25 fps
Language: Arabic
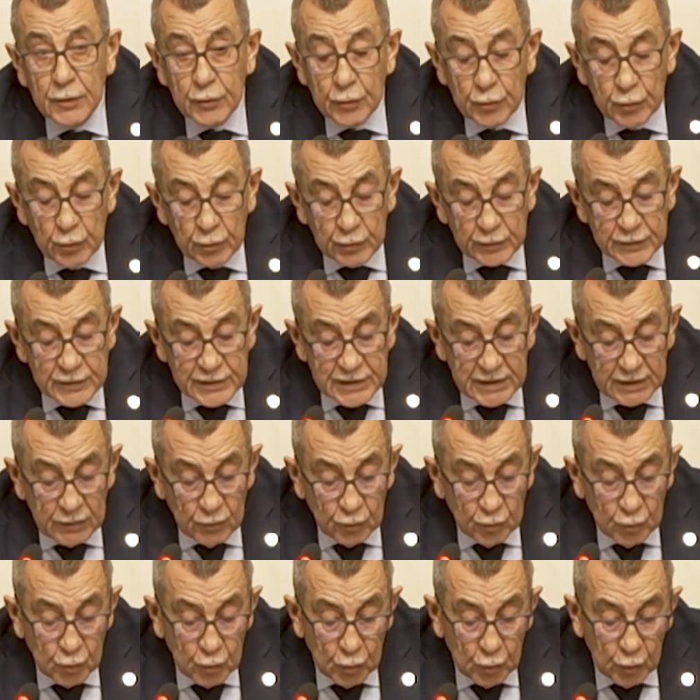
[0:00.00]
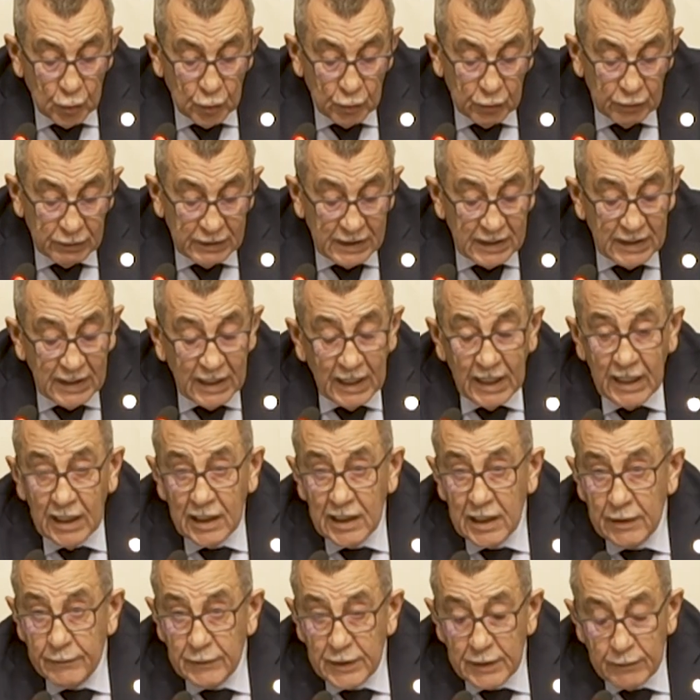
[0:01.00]
يرسل
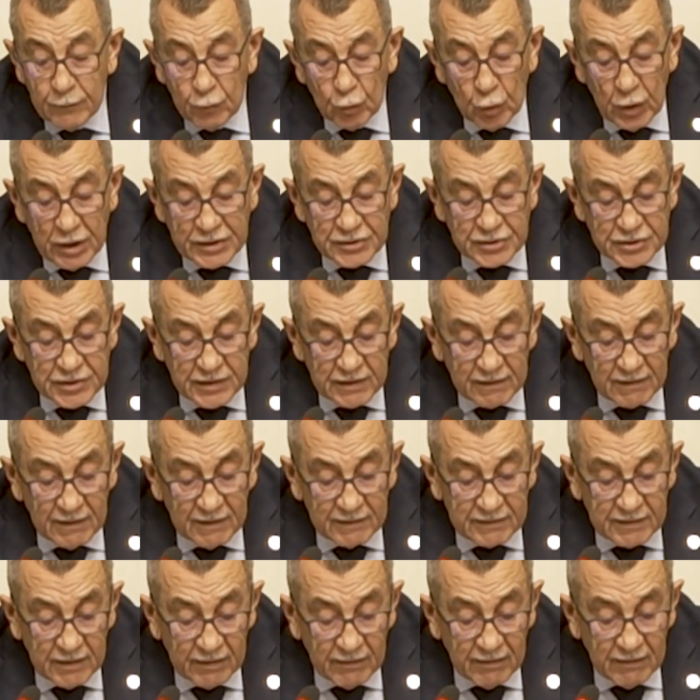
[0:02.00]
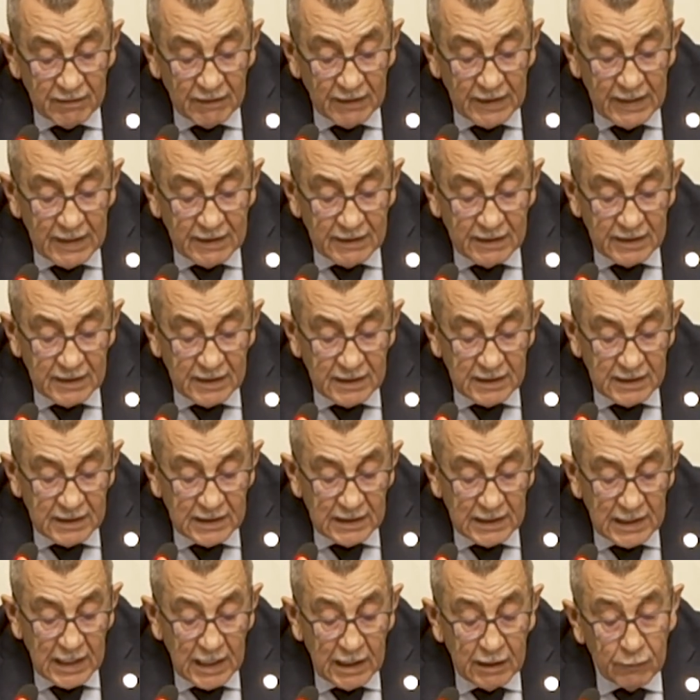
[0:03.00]
للعالم مؤشرات
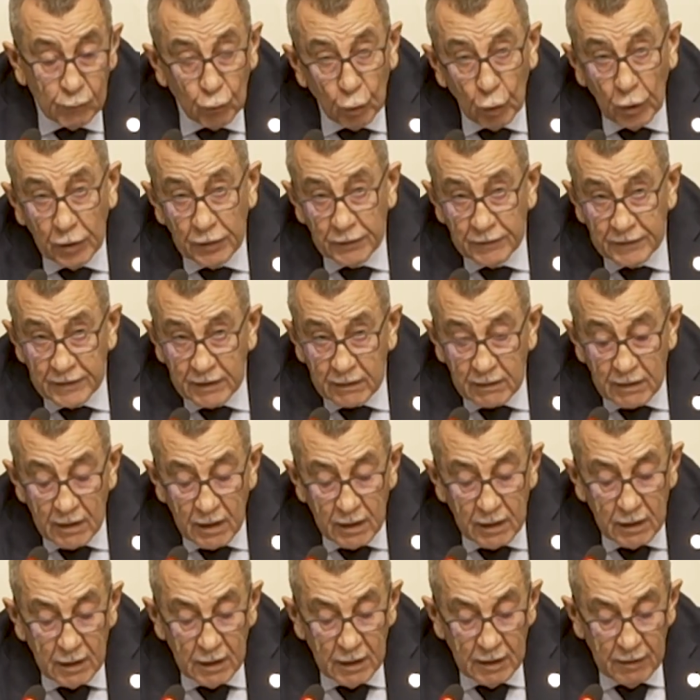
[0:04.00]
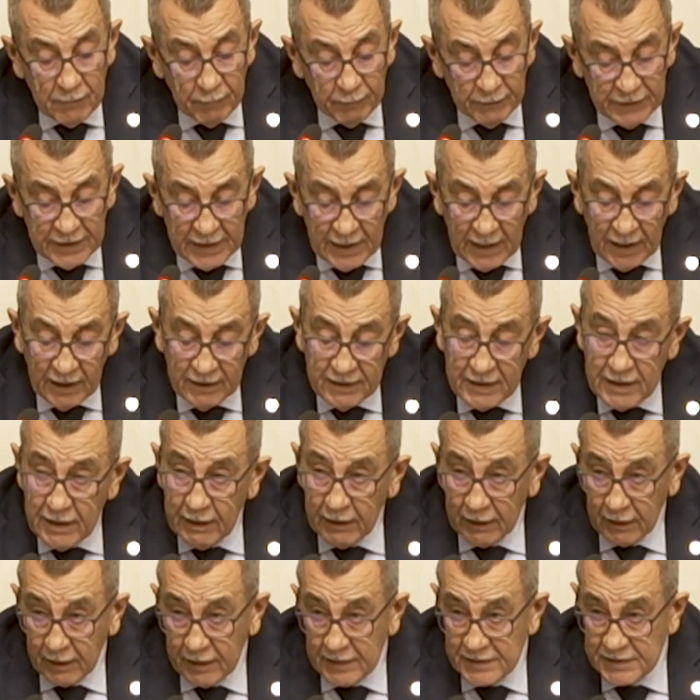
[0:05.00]
ظلاله المحدقة
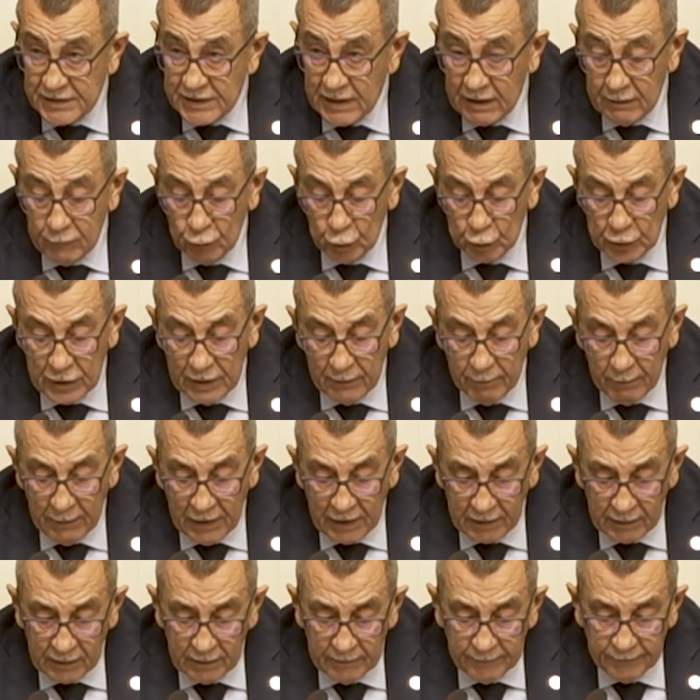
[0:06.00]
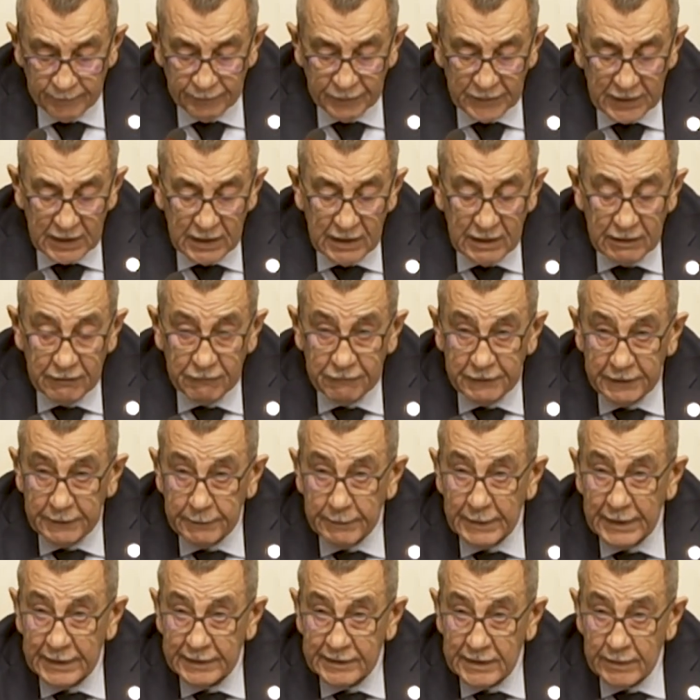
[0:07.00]
بأحياء غزة المدمرة
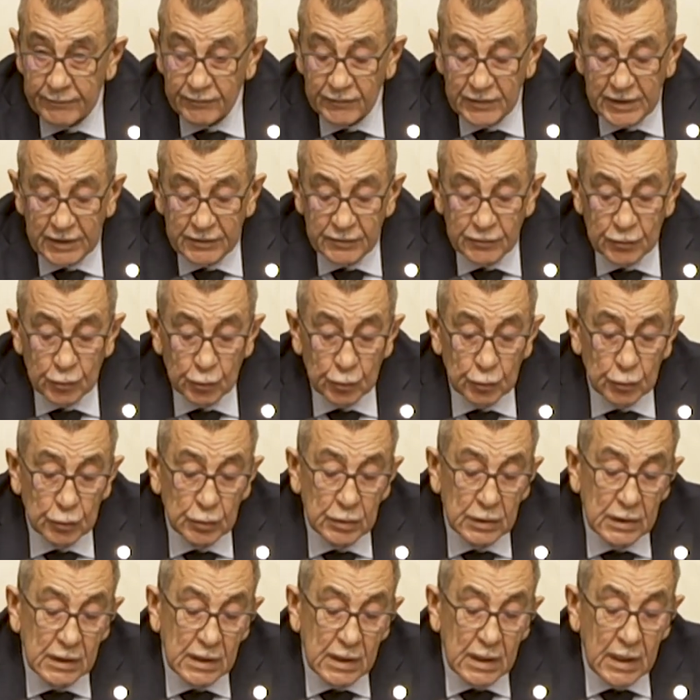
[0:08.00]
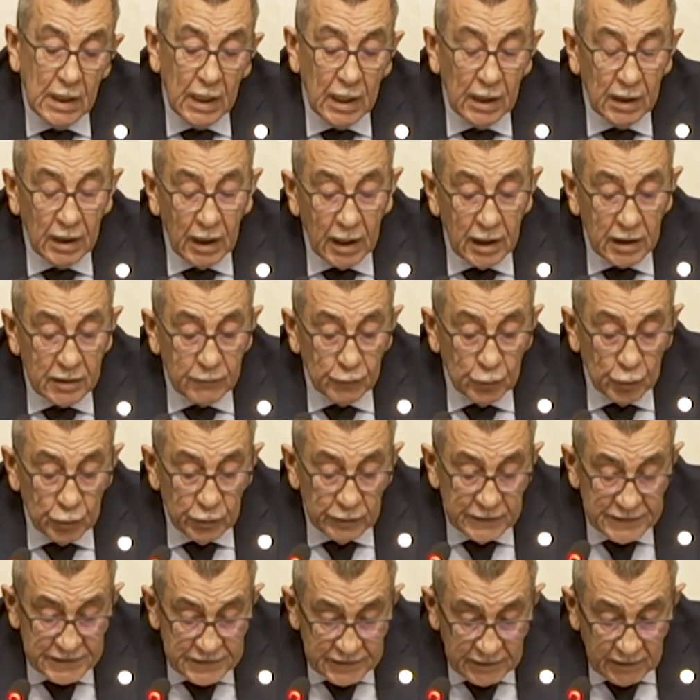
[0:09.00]
فيما تمتد الحرب
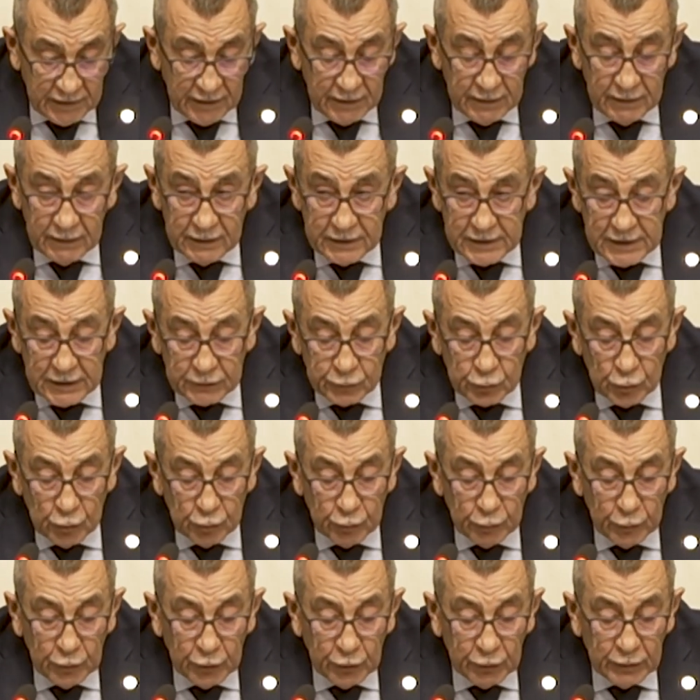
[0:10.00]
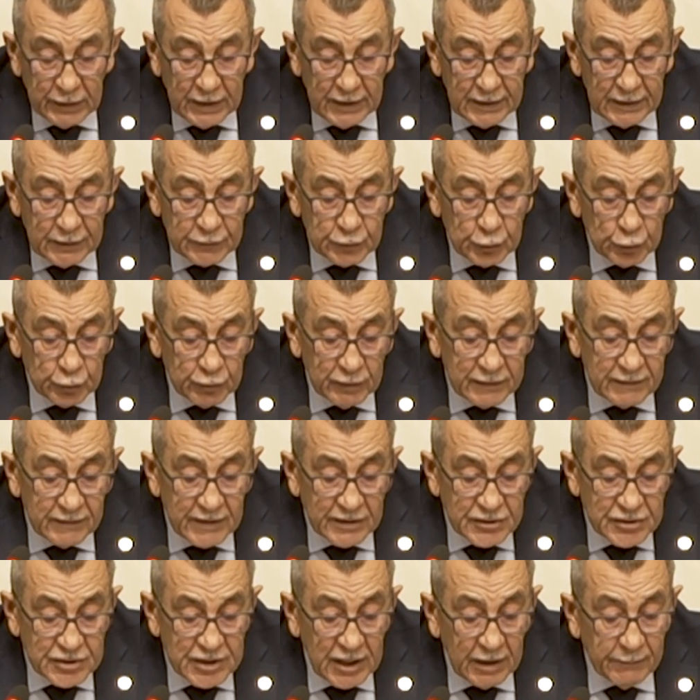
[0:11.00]
الإسرائيلية المعلنة ضد
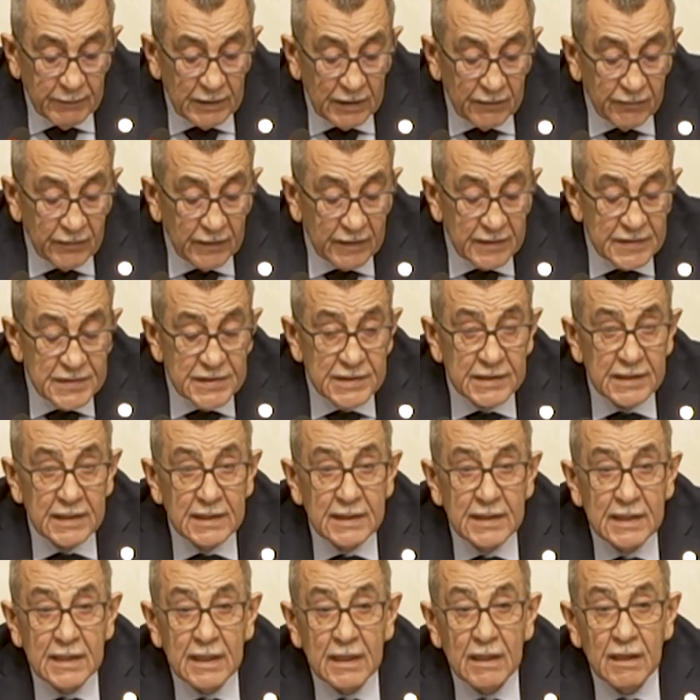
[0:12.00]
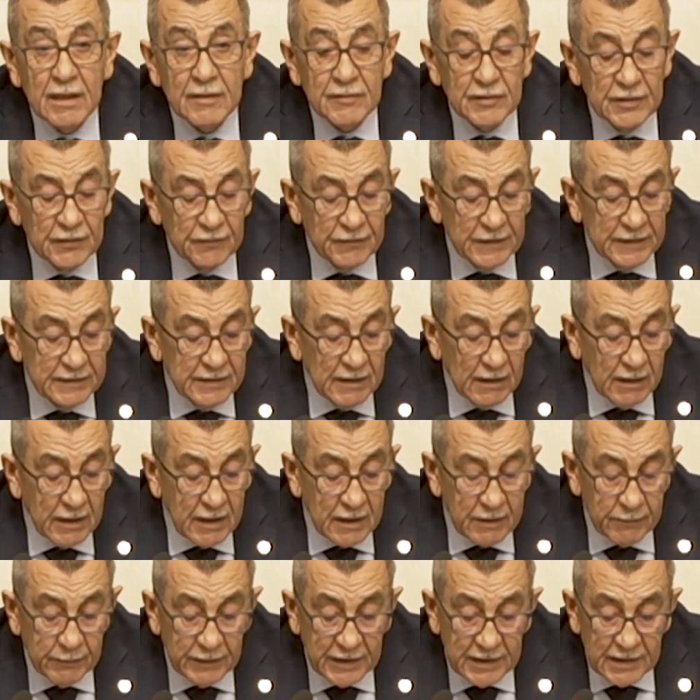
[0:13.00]
الشعب الفلسطيني إلى الضفة
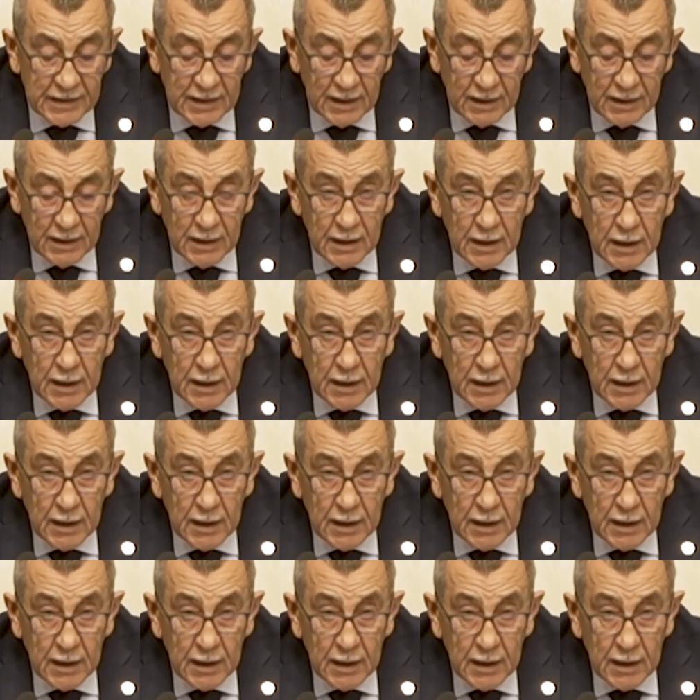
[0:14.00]
الغربية